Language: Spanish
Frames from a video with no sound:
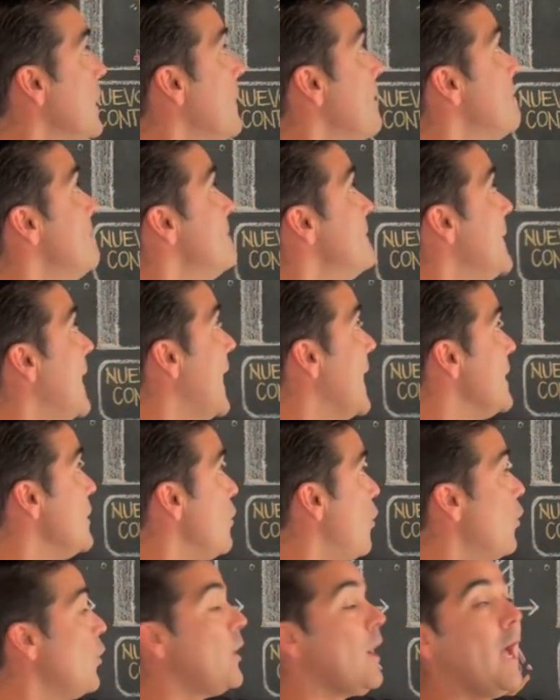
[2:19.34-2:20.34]

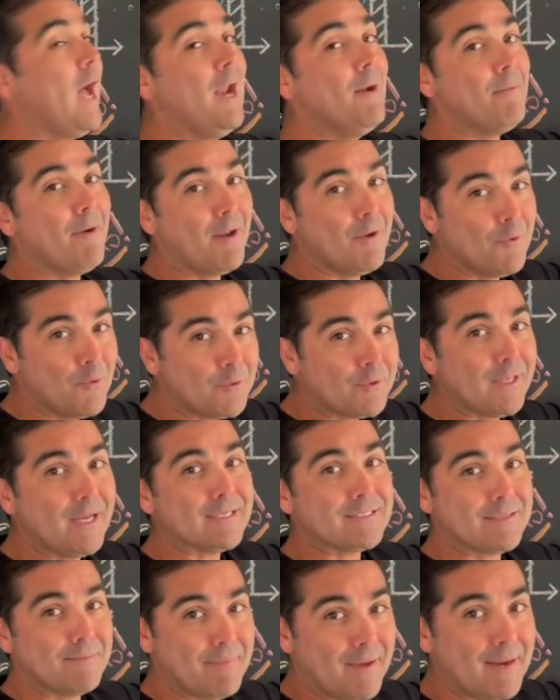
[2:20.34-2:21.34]
mayor al valor de
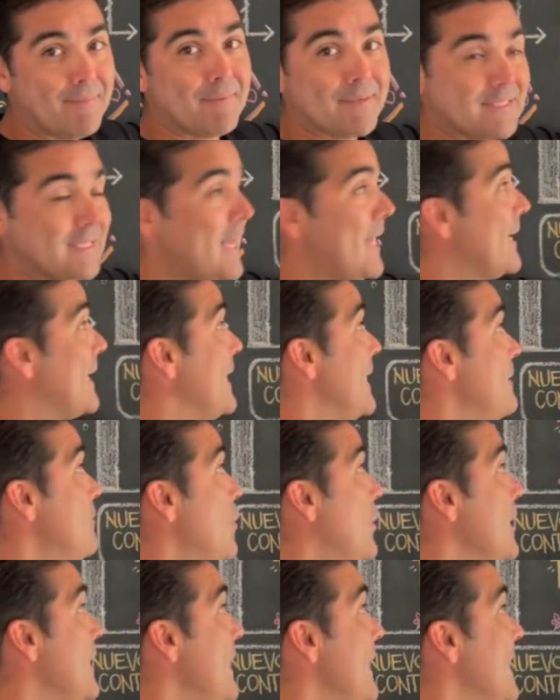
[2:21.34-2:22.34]
la semana pasada.
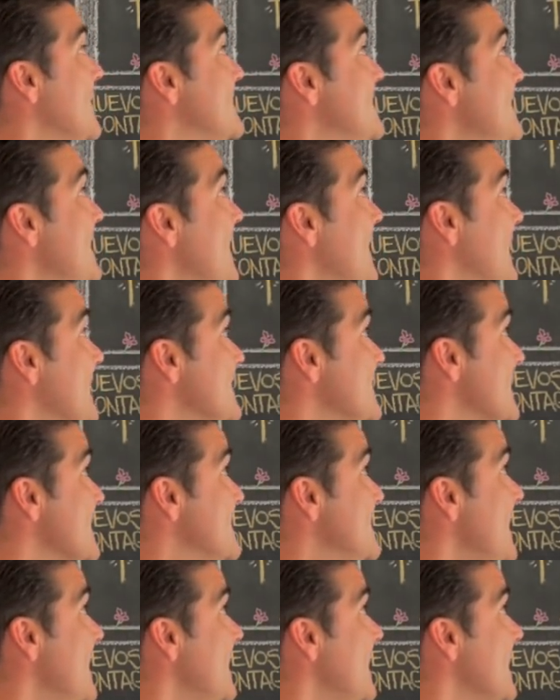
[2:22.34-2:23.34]
Queremos que llegue a 100, que se
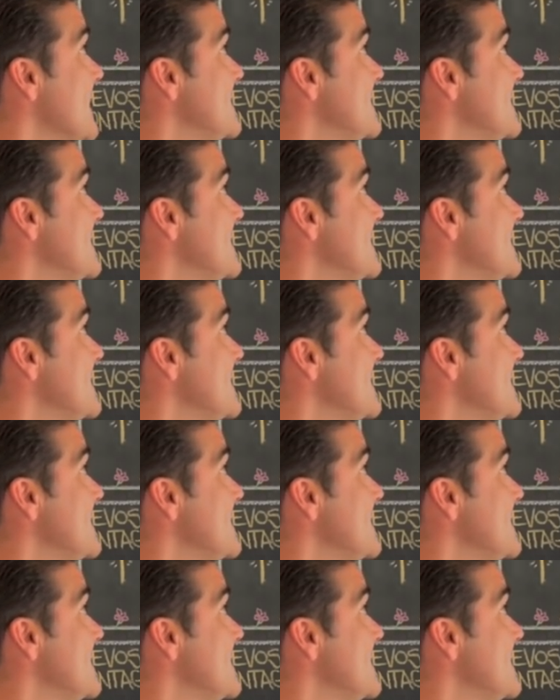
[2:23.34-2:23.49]
acerque a